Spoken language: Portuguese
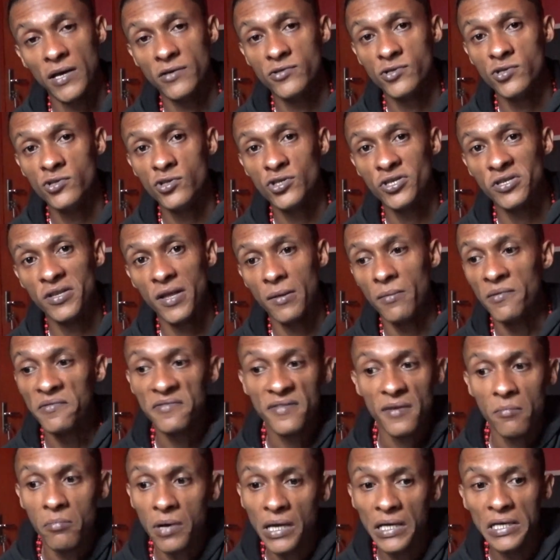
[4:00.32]
a gente teme
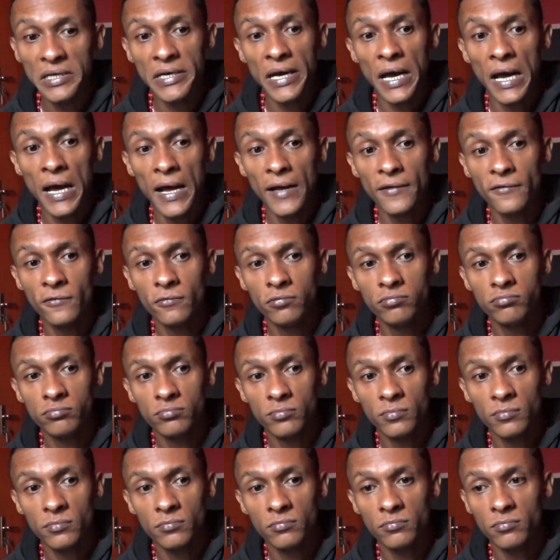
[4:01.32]
ser baleado,
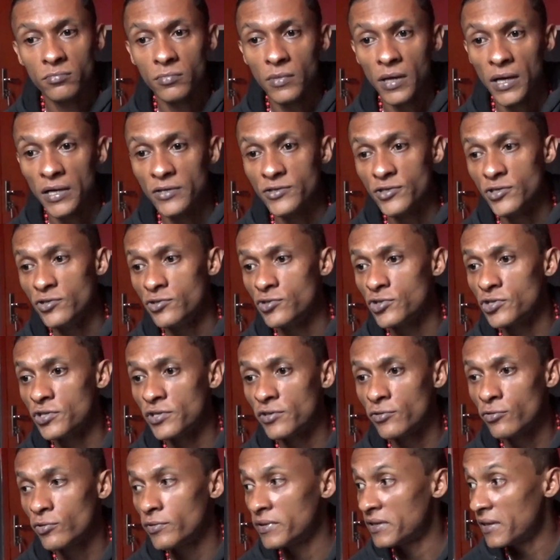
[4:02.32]
a
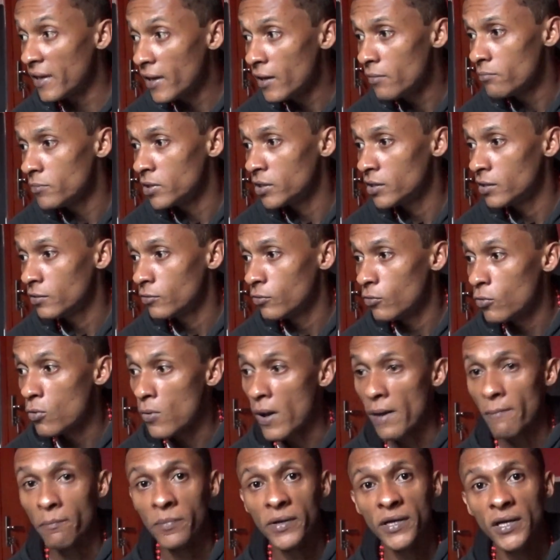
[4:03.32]
gente teme
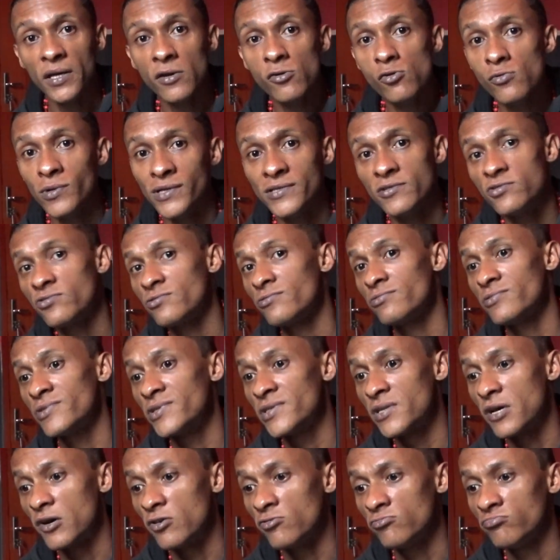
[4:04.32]
uma briga e uma
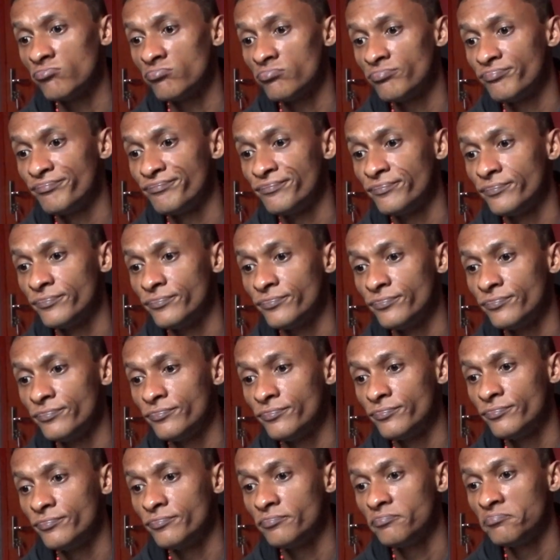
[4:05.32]
discussão,
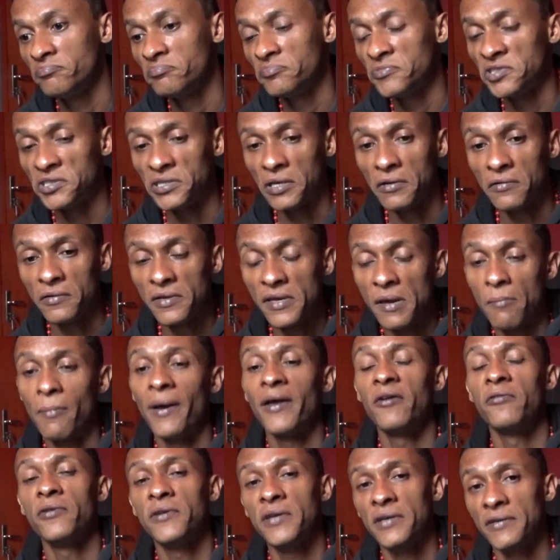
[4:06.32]
sendo que a
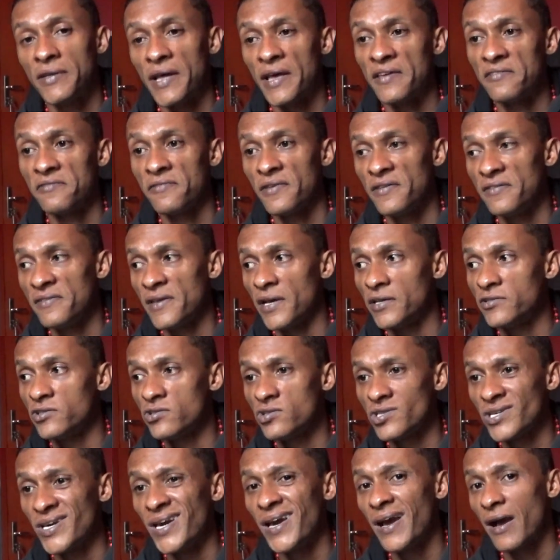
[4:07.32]
maioria das vezes é a
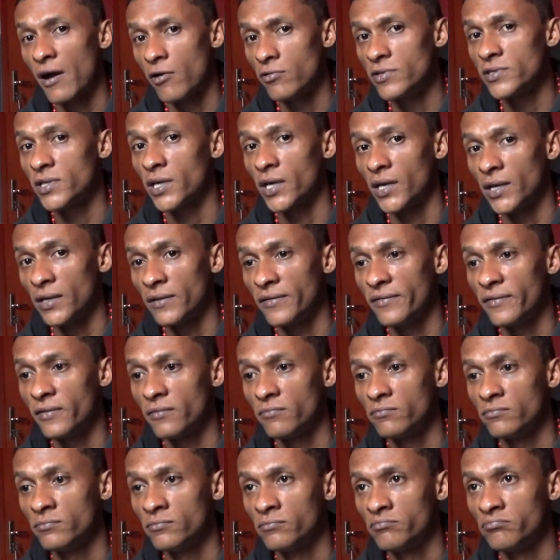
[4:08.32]
gente que causa
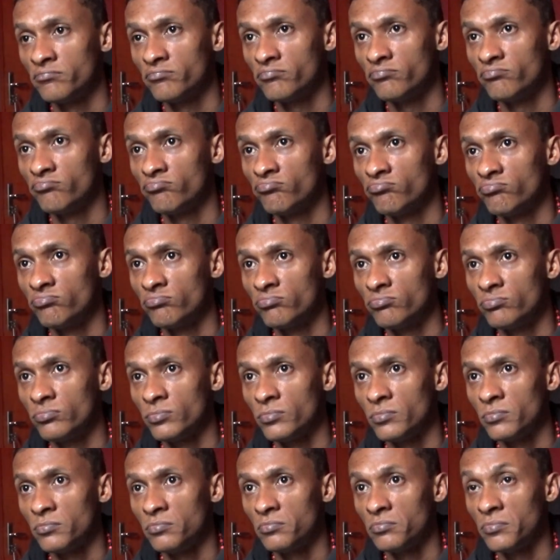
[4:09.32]
elas.
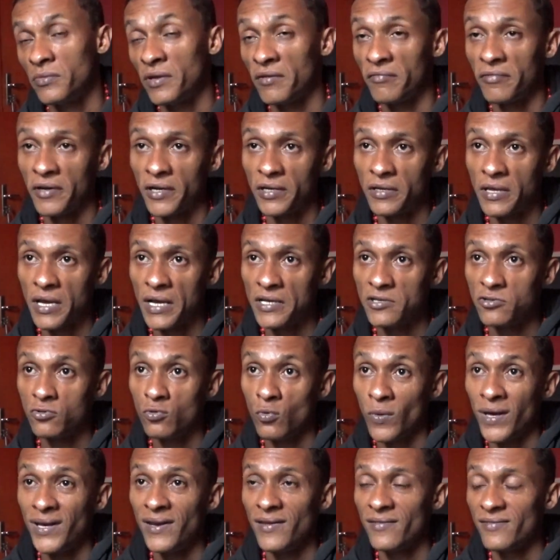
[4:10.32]
Na verdade,
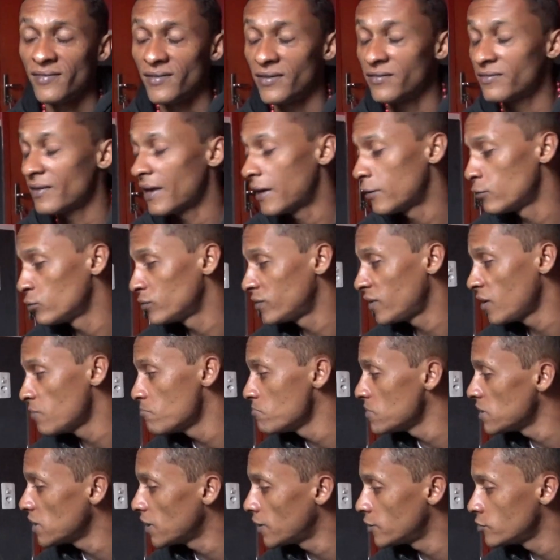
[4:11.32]
não é necessário
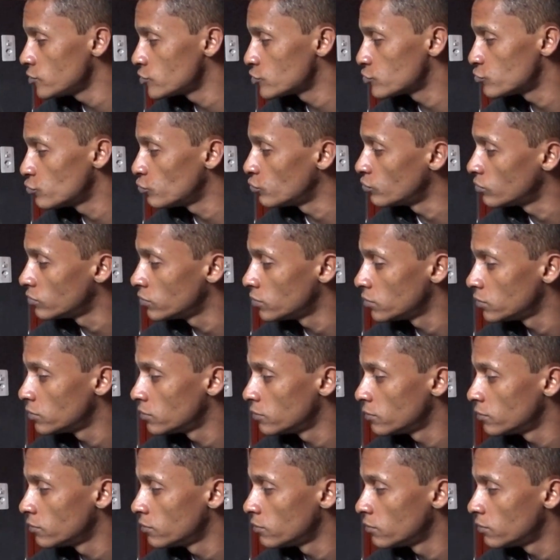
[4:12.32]
temer a Exu,
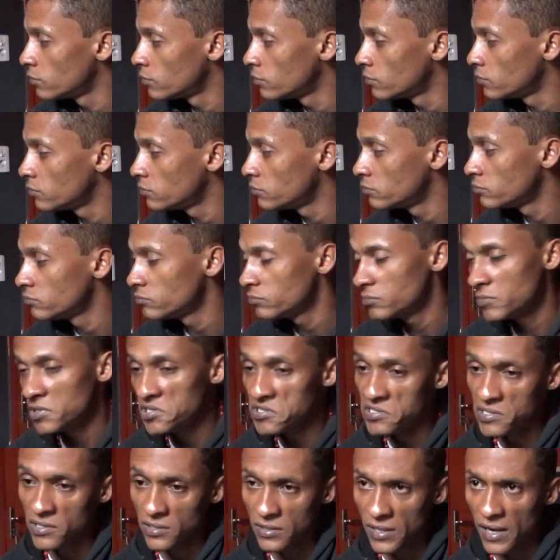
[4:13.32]
e
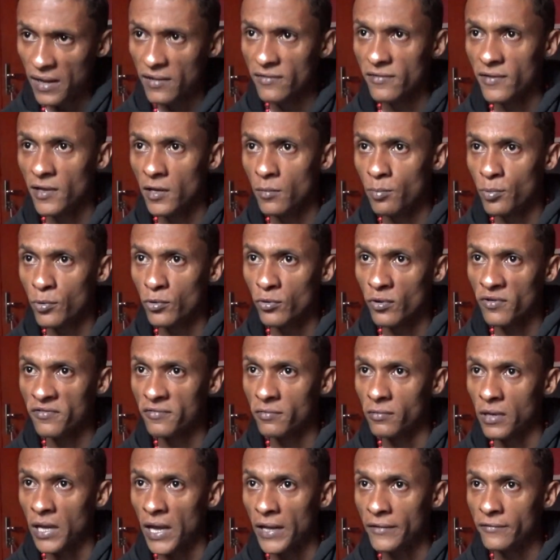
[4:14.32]
sim trazer ele para o
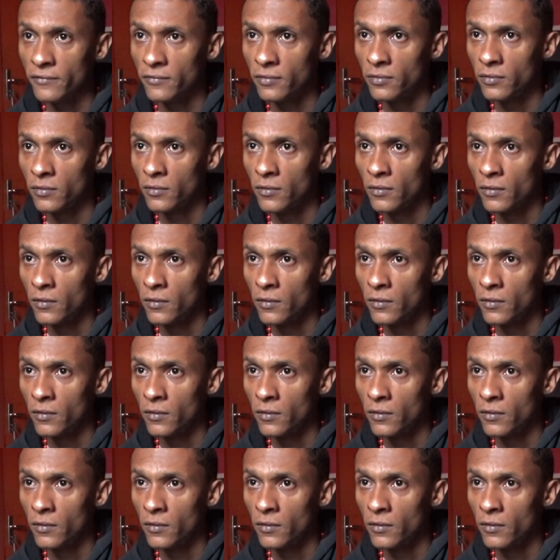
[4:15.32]
nosso lado.